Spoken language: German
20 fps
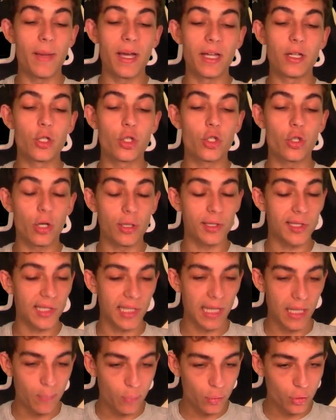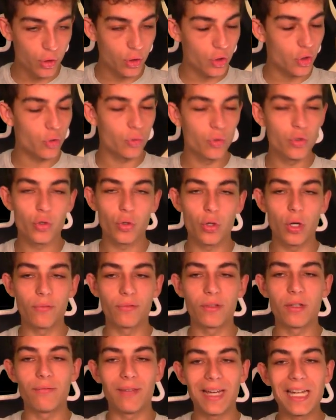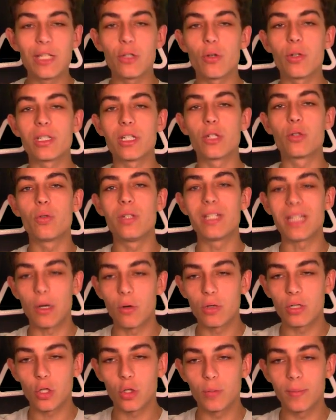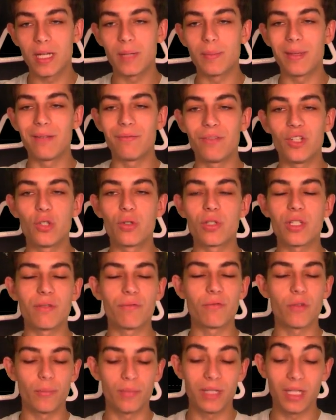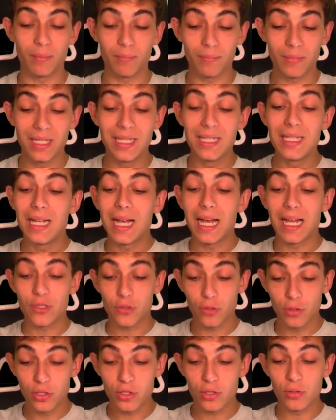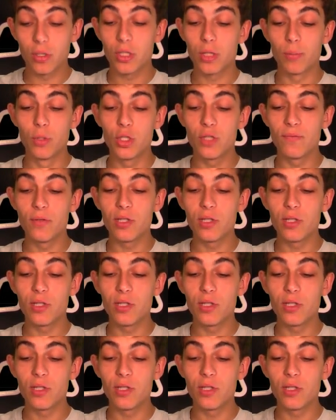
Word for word: eine Short-Skull-Position zu öffnen, werde ich euch natürlich auch darüber in meinen Videos informieren. Ansonsten, Leute, müssen wir